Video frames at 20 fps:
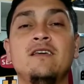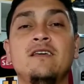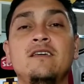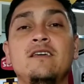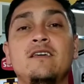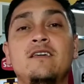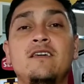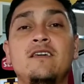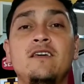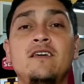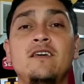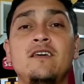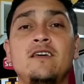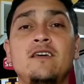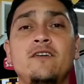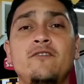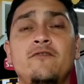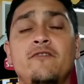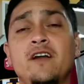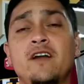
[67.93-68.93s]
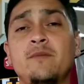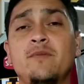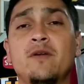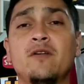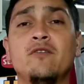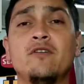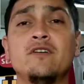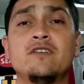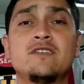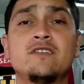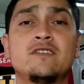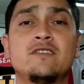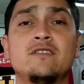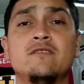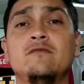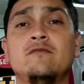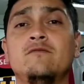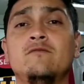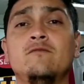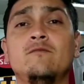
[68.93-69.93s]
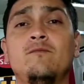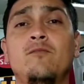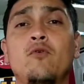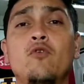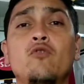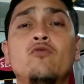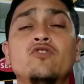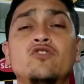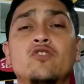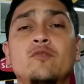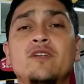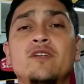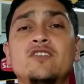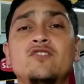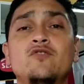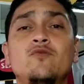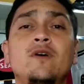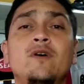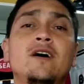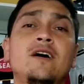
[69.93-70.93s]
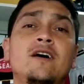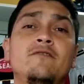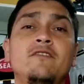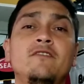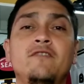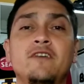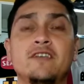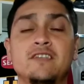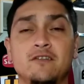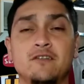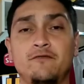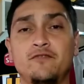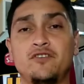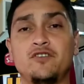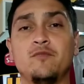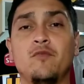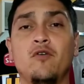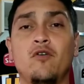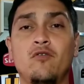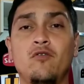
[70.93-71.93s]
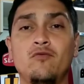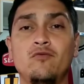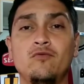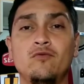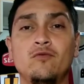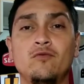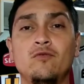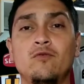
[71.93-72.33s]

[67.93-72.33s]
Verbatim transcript: e que fale para nós um pouco sobre a sua vivência no futebol,